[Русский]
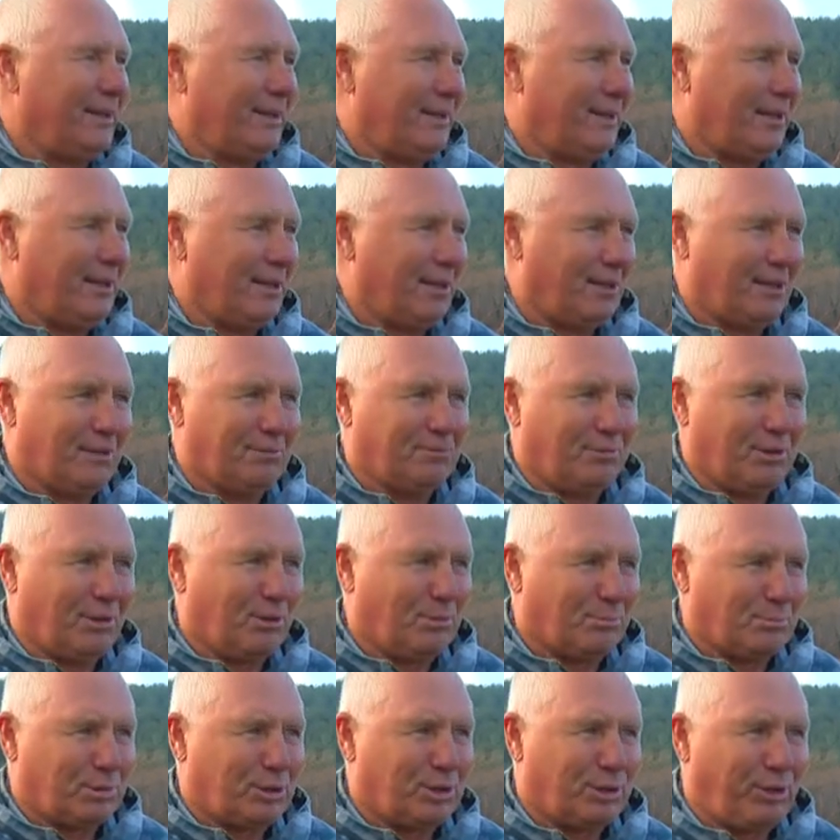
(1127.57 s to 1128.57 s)
Дело в
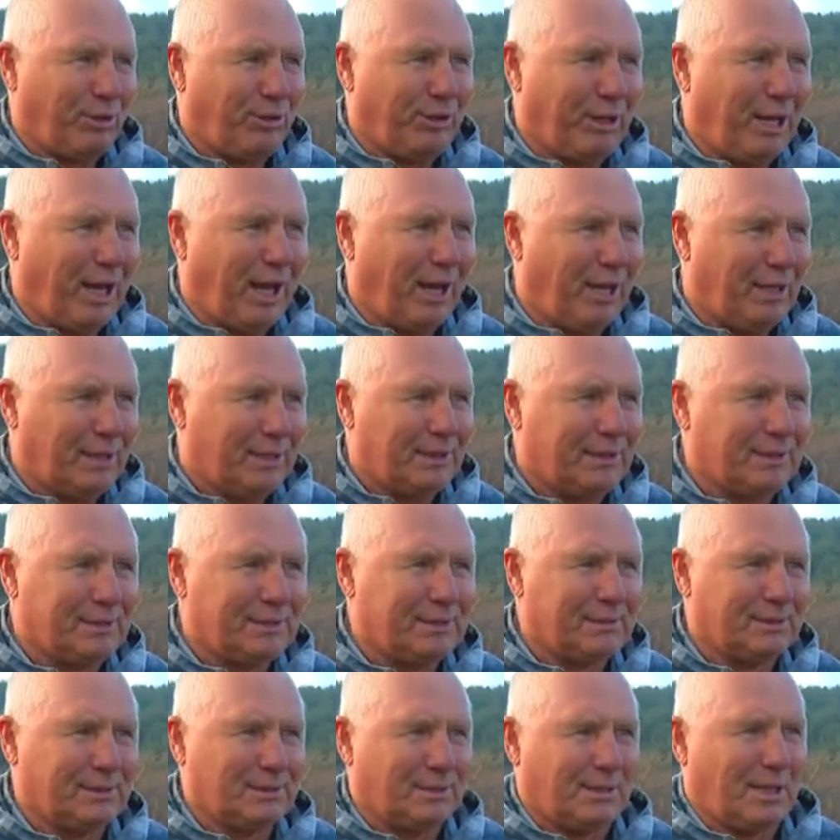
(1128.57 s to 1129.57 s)
том, что я
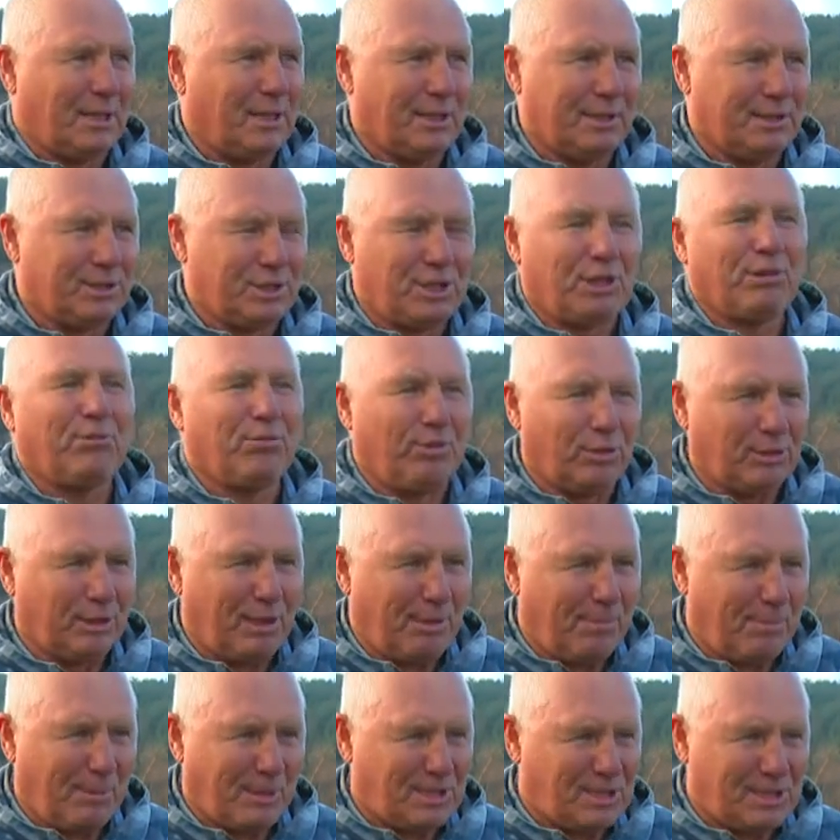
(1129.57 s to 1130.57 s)
живу
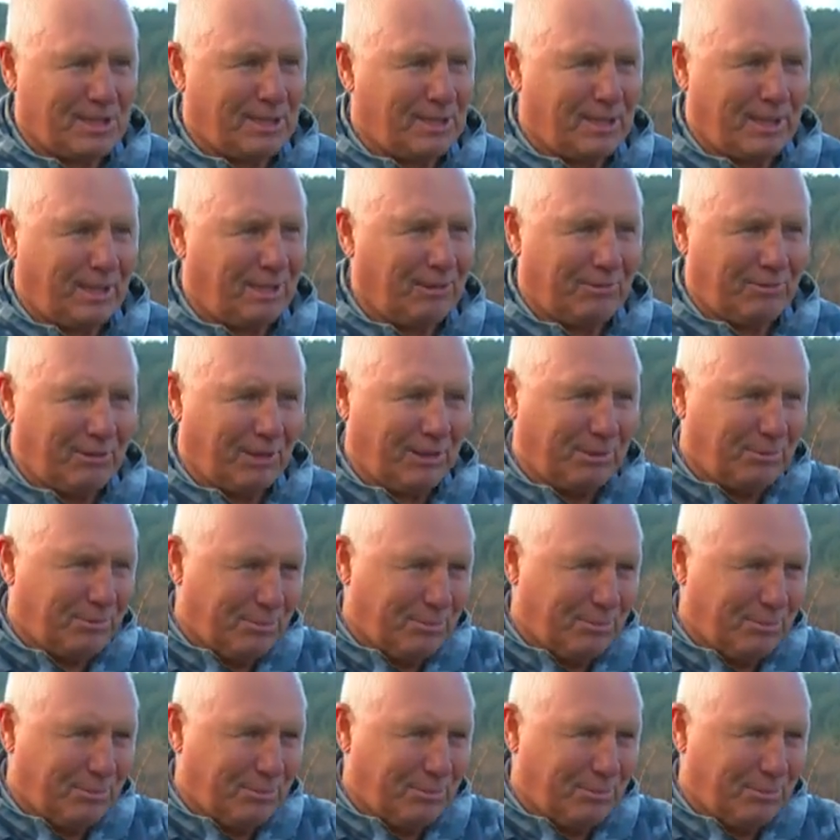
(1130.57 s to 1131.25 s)
на позитиве,